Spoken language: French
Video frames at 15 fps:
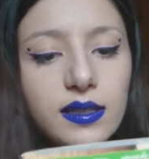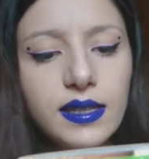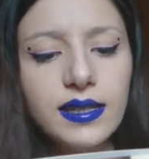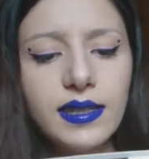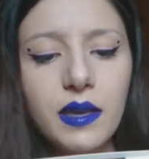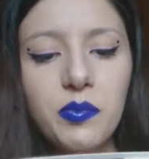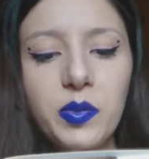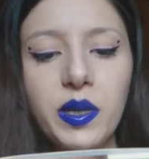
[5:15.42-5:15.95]
ça
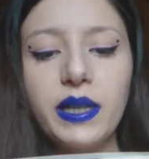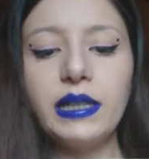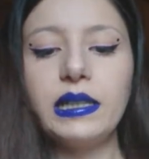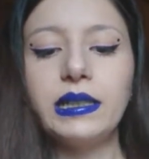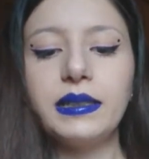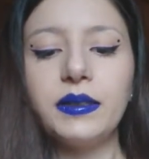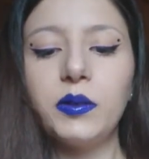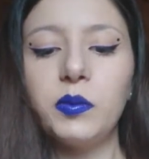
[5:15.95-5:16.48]

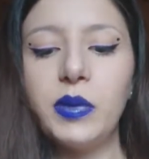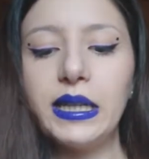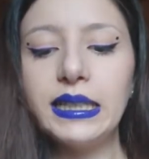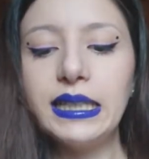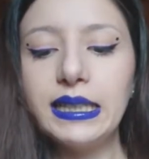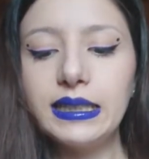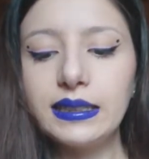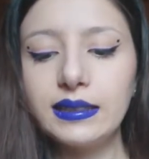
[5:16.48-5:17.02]
s'appelle
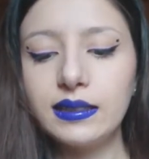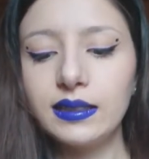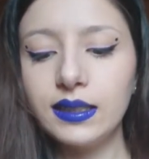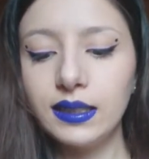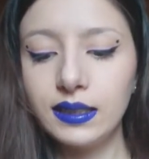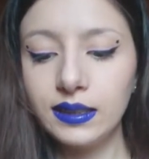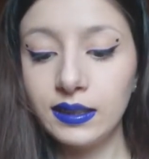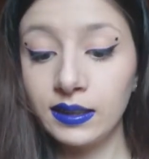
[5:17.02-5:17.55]
baguette
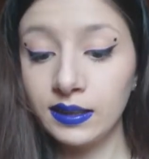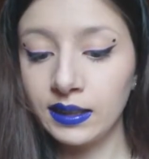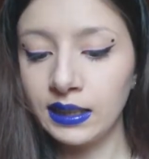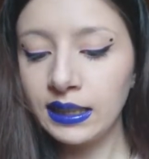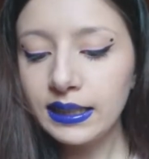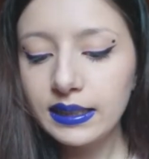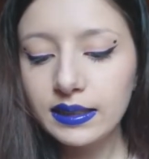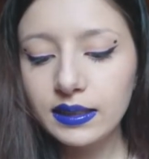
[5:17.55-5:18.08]

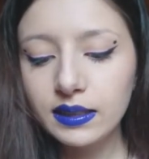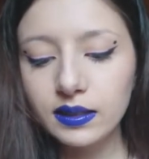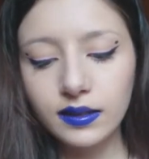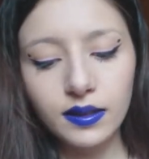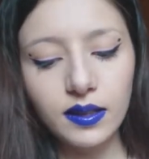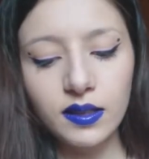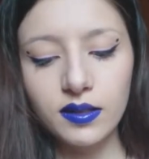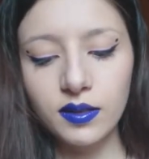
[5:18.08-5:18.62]

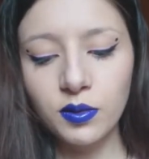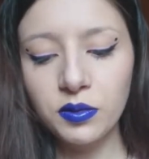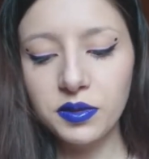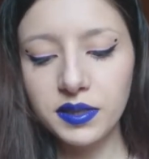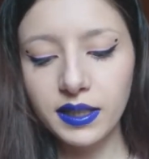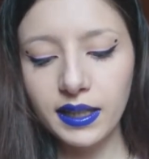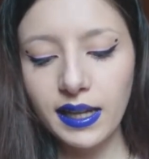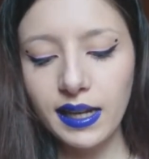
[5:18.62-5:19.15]
guinguette et c'est aux
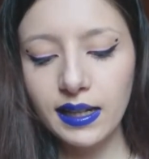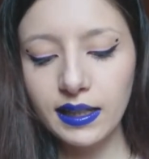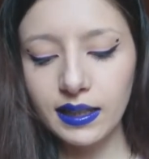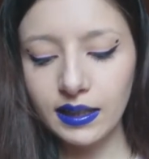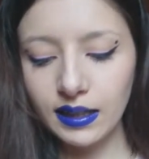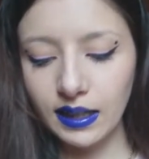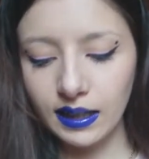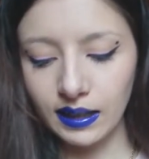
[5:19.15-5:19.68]
céréales
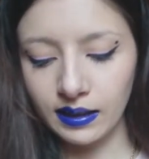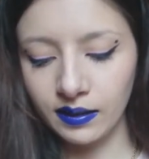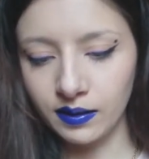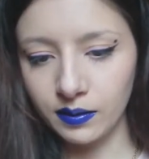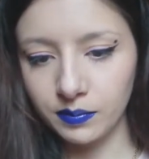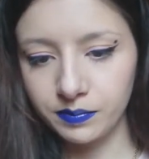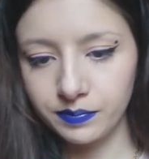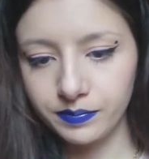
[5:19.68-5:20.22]
et
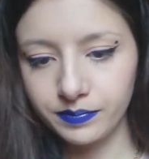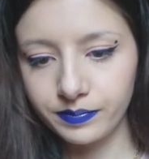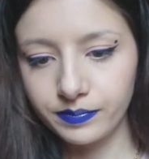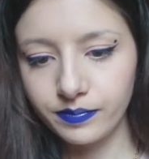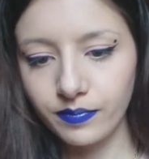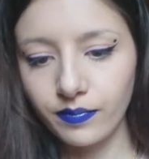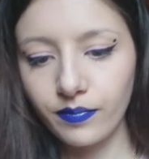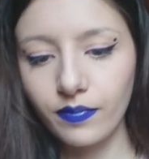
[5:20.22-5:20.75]
graines.
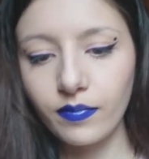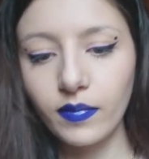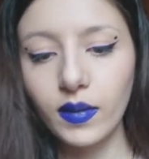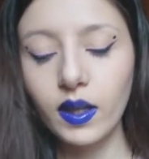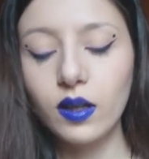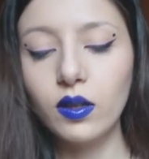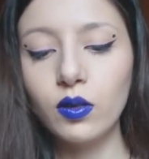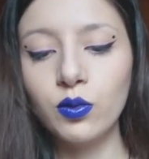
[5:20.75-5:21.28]

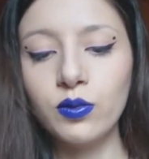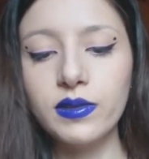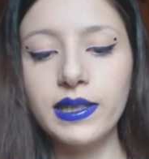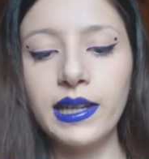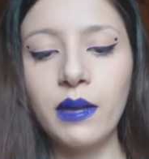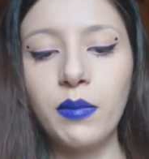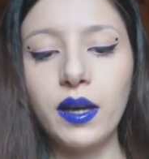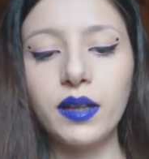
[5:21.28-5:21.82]
Donc
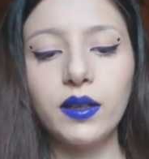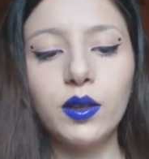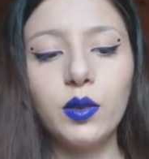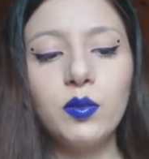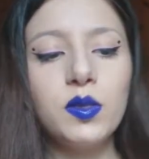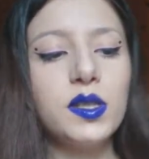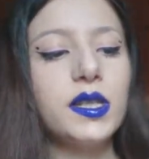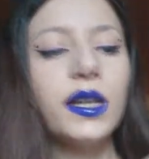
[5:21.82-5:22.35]
c'est la marque
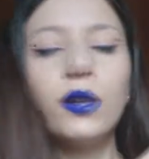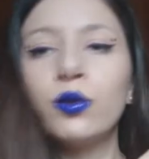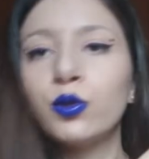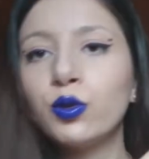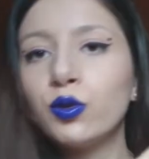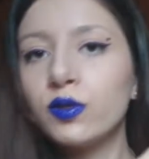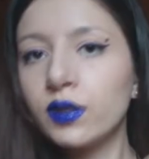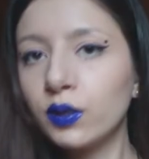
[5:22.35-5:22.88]
Michel
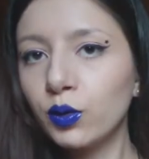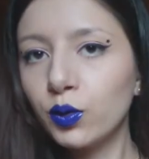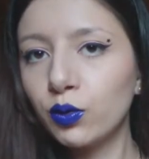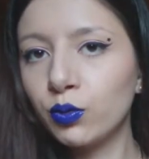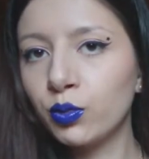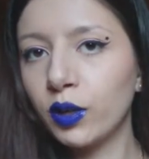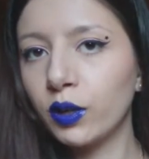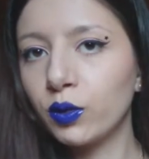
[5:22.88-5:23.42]
Augustin que
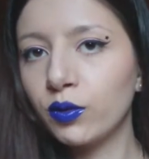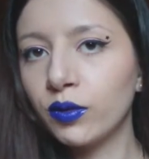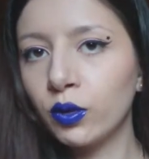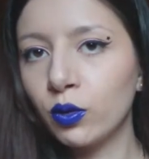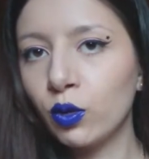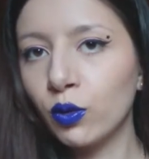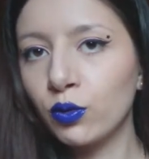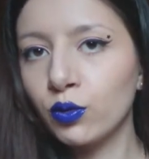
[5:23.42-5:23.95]
vous pouvez retrouver
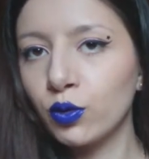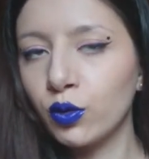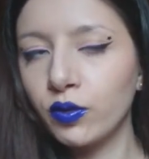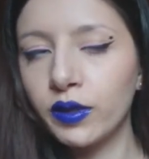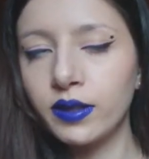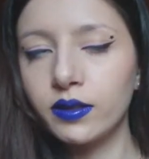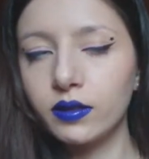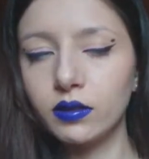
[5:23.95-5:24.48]
en grande
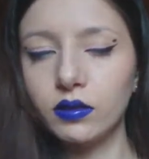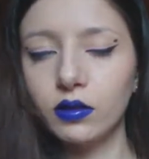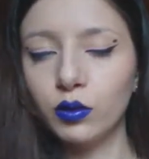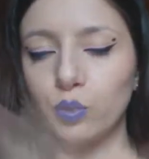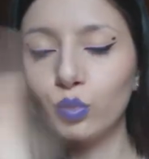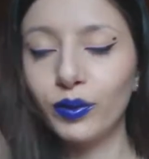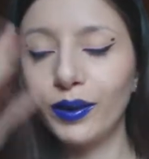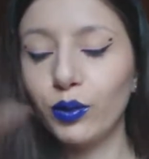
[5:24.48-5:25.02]
surface, euh,
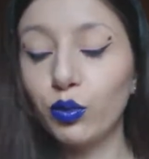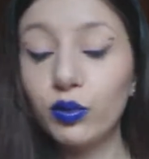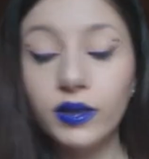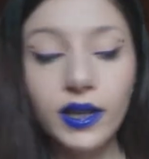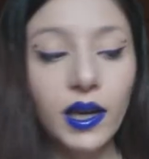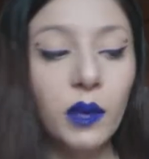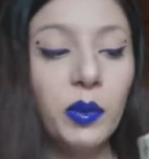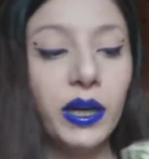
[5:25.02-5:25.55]
tout ça, tout
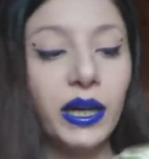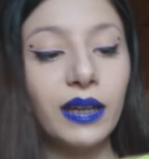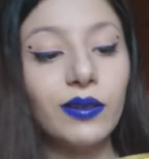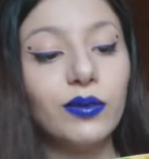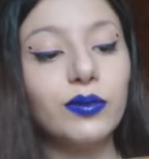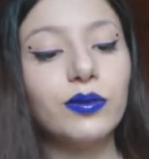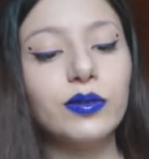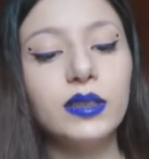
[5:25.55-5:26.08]
ça, bref.
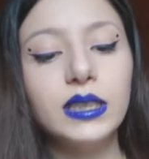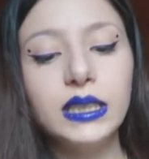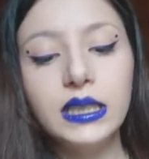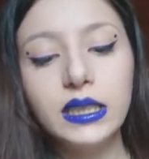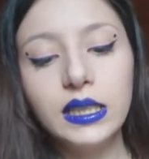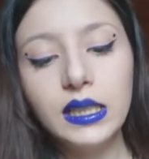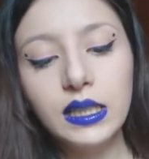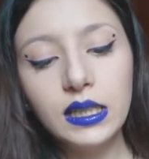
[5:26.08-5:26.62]

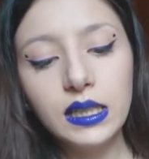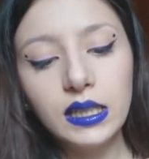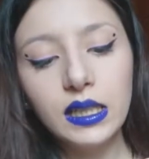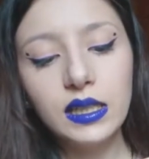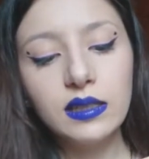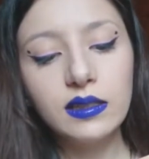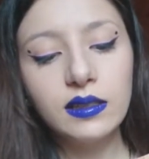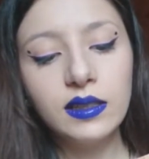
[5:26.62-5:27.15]

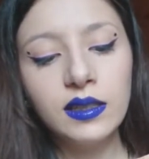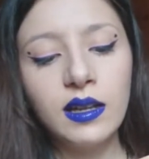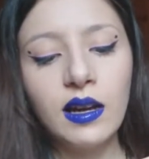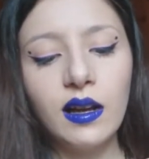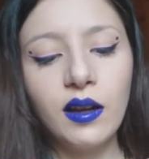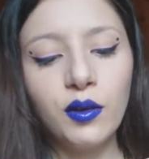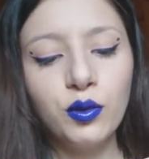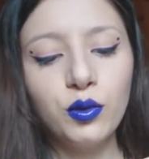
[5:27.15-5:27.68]
Et c'était
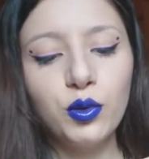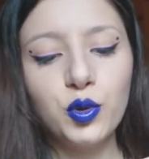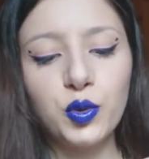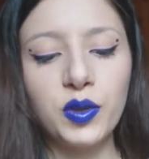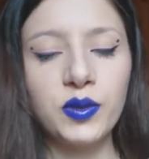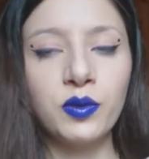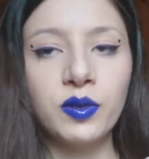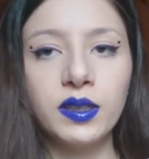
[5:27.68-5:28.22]
à
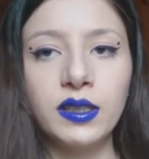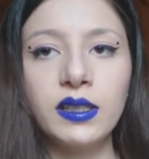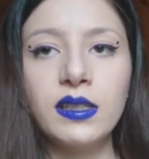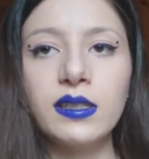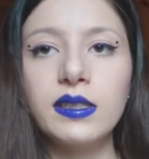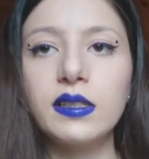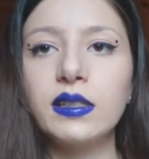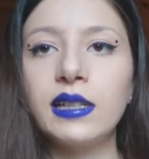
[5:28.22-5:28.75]

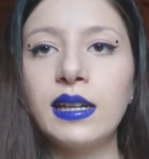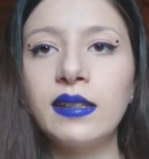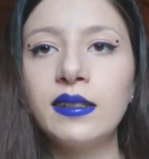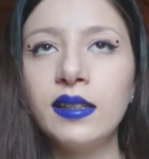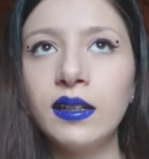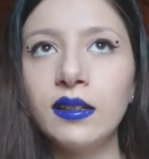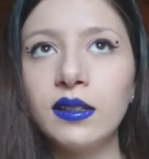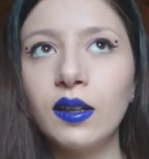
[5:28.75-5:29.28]
1,75€. La
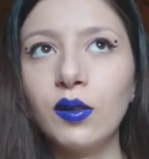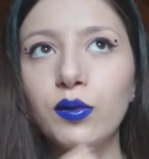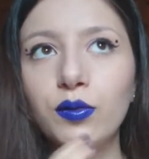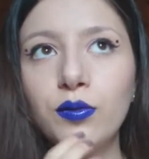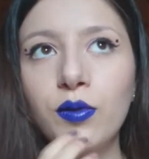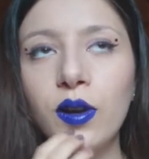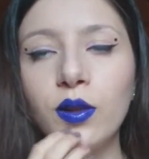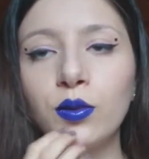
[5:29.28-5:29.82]
dernière
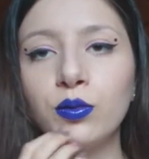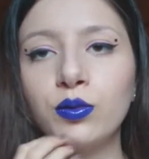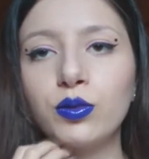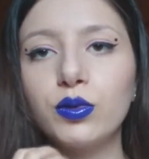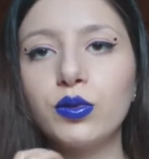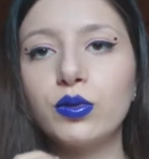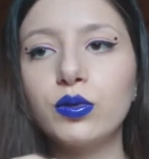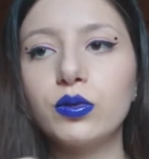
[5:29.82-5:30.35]
fois,
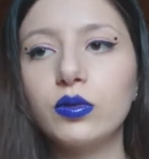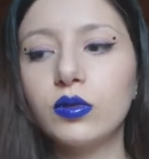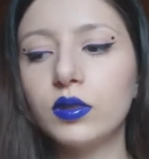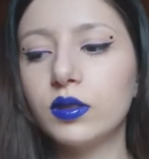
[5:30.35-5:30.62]
donc...